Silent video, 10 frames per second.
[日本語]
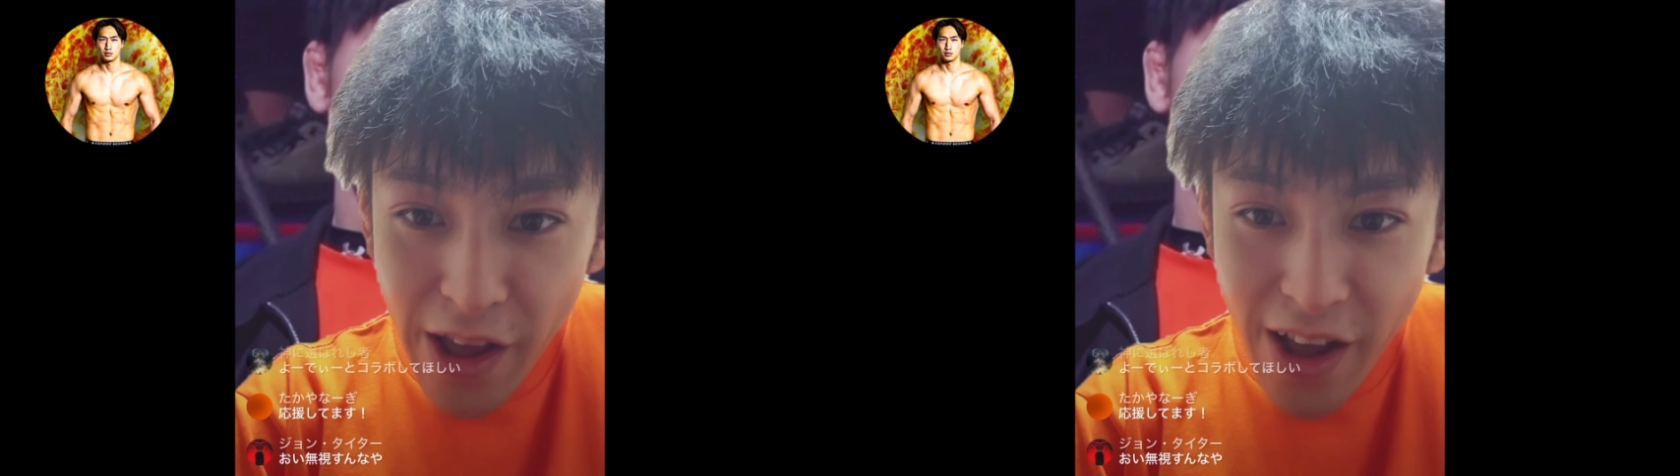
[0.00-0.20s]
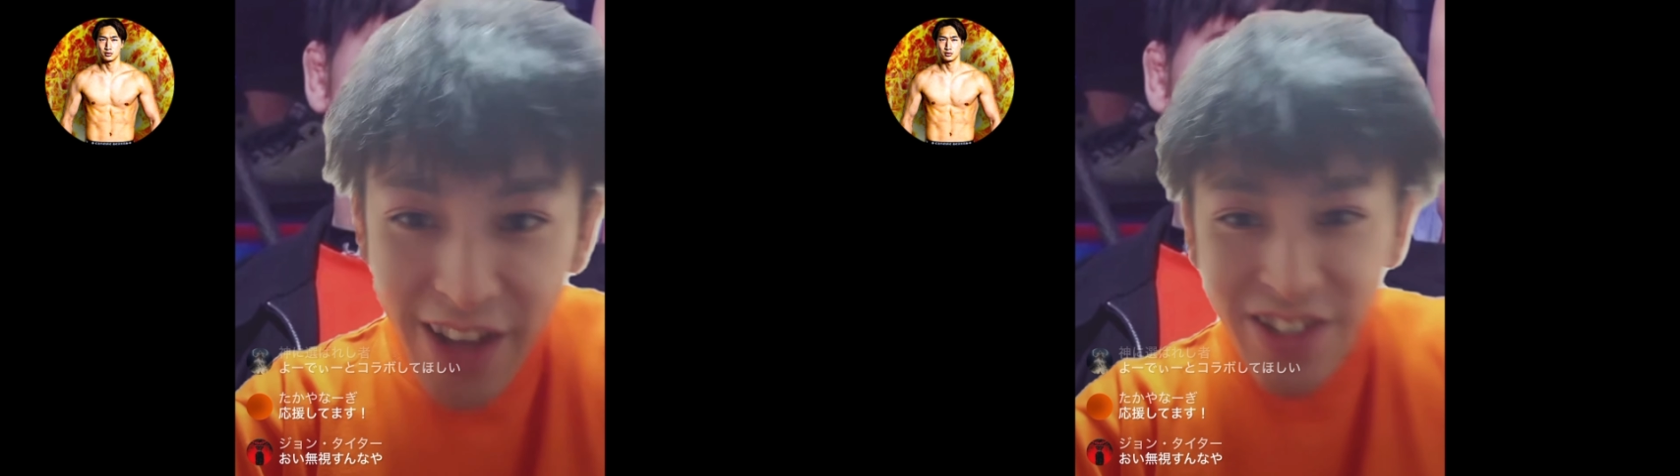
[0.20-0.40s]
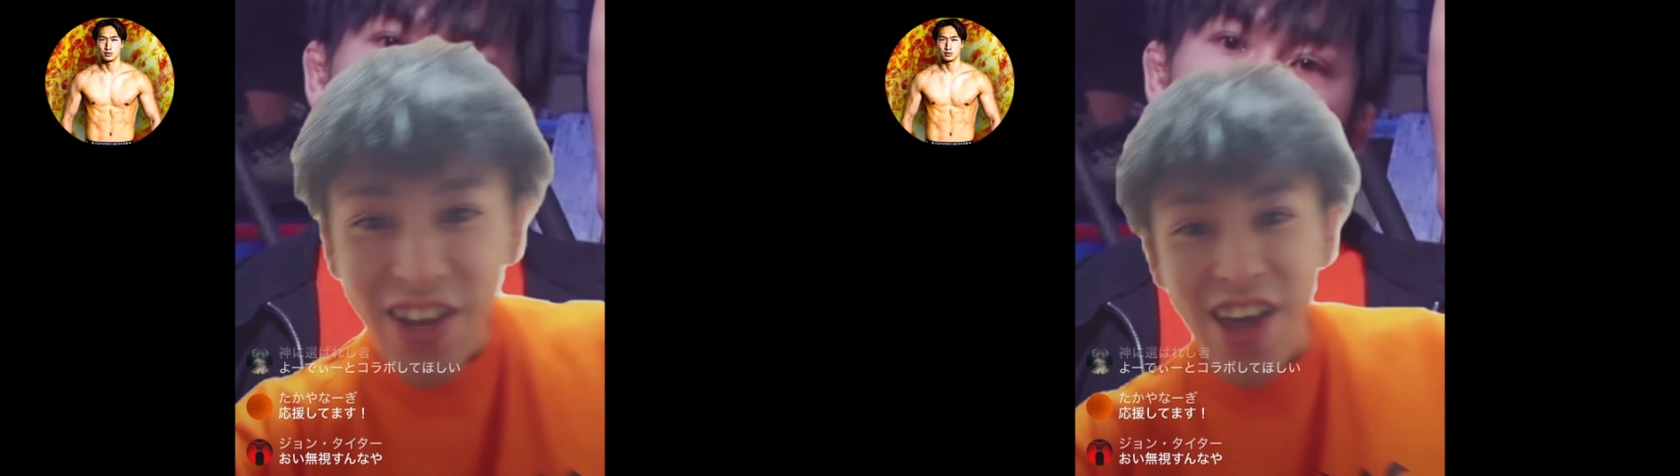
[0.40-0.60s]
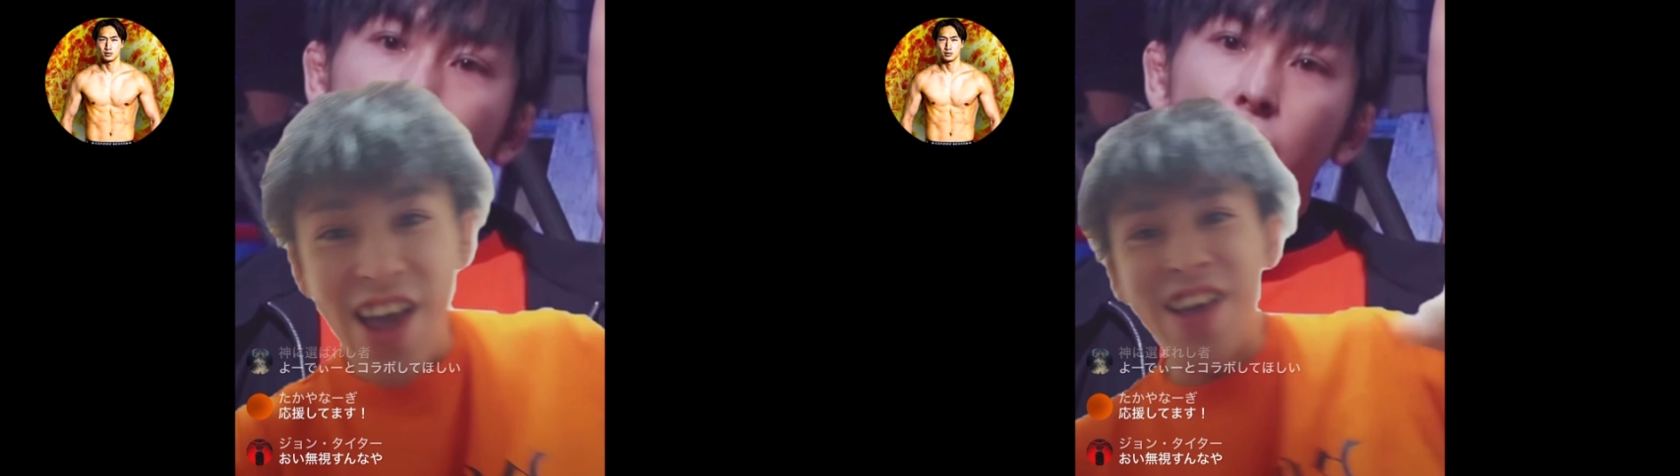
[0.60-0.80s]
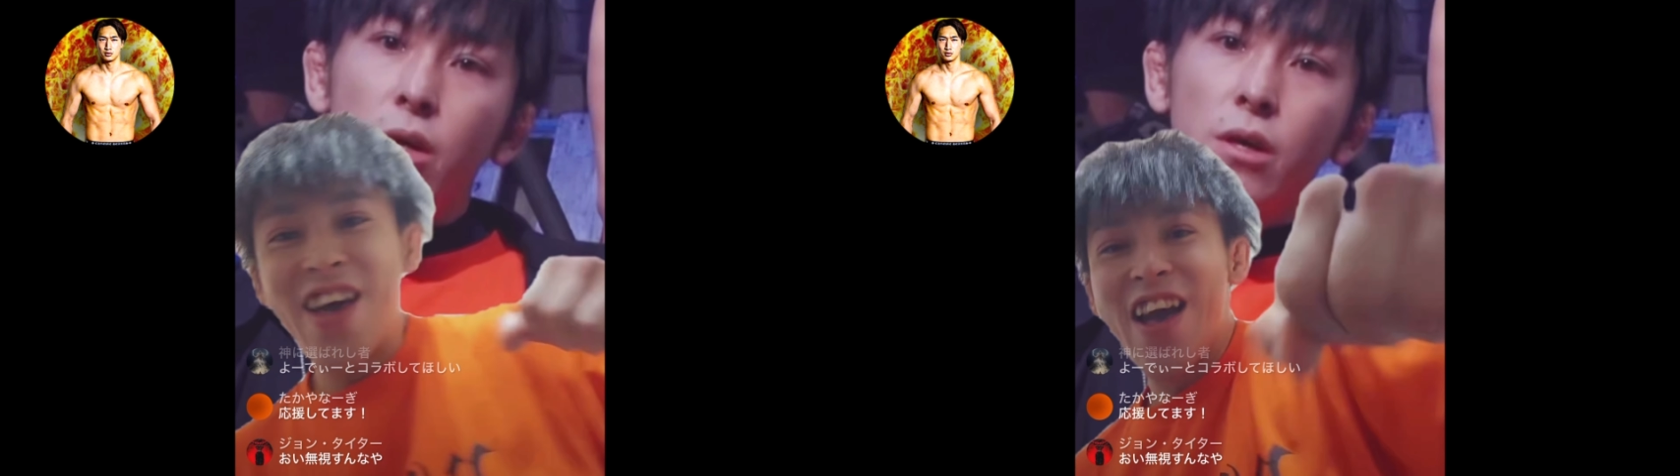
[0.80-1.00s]
じ
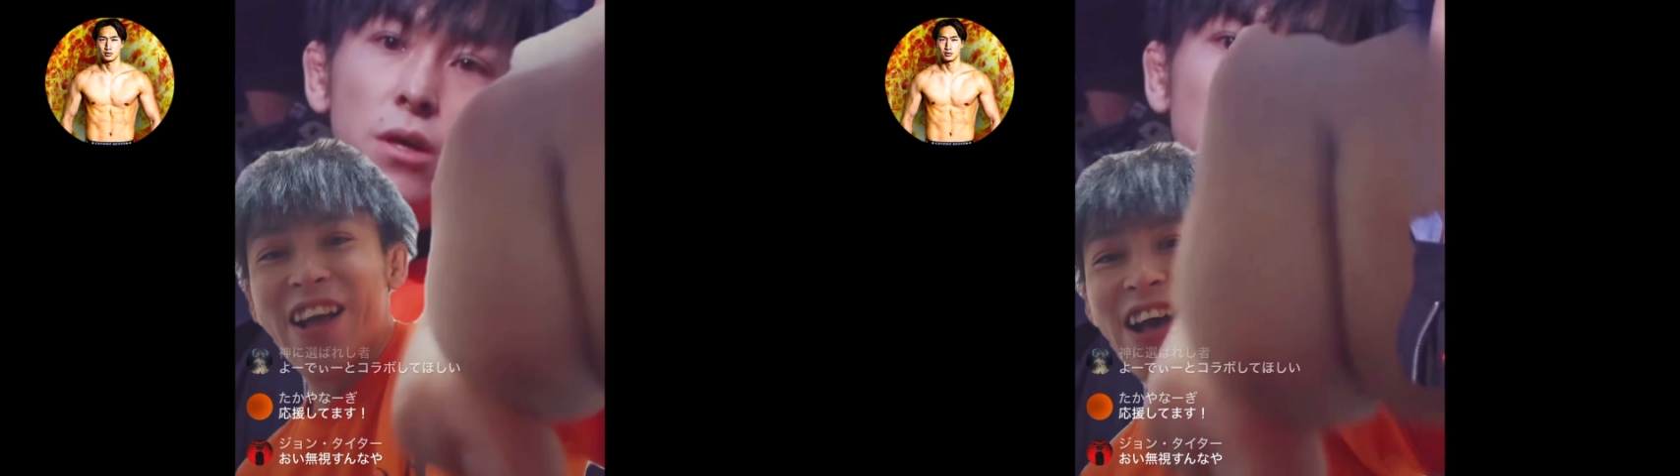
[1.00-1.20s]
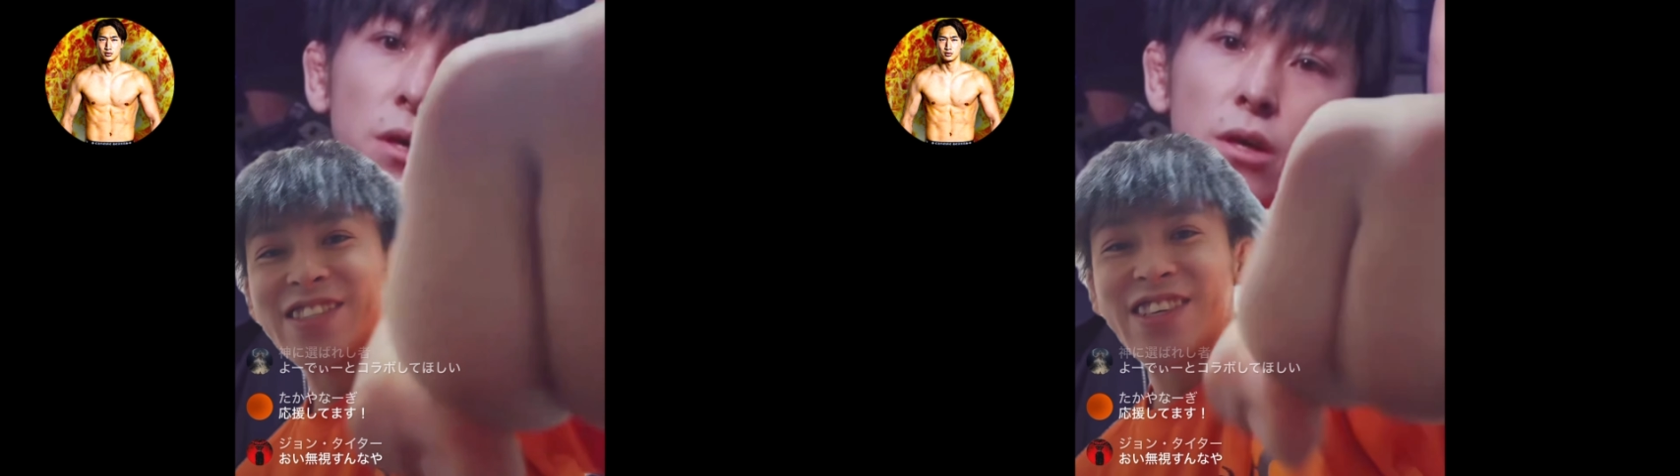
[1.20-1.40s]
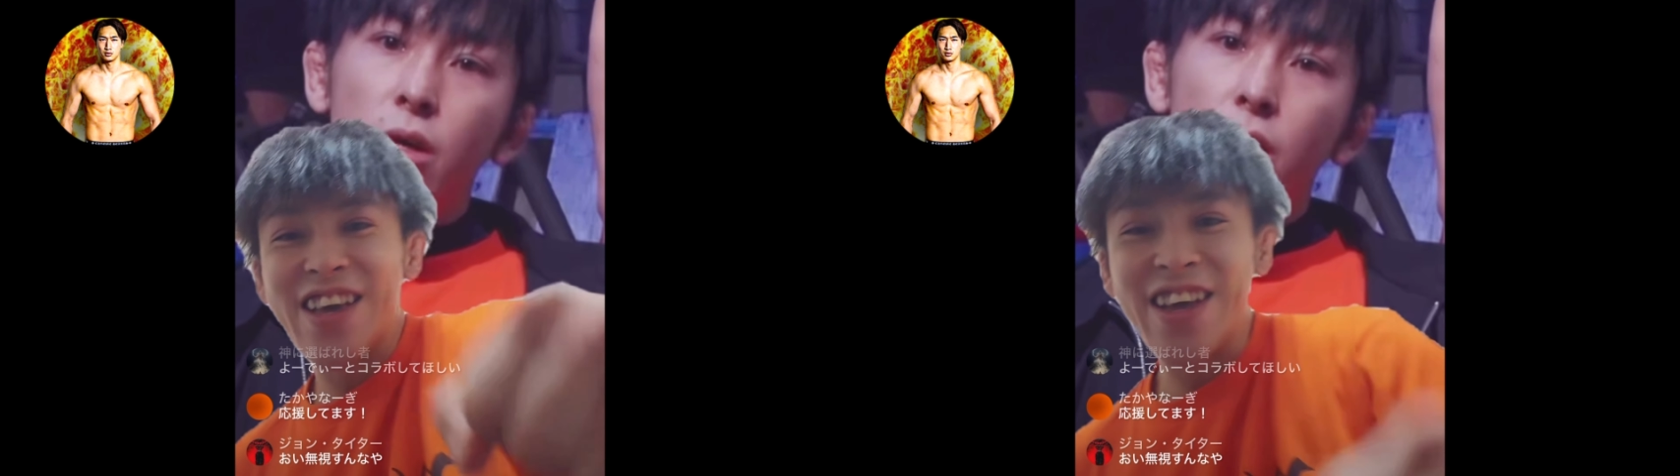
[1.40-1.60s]
ズキング、ガ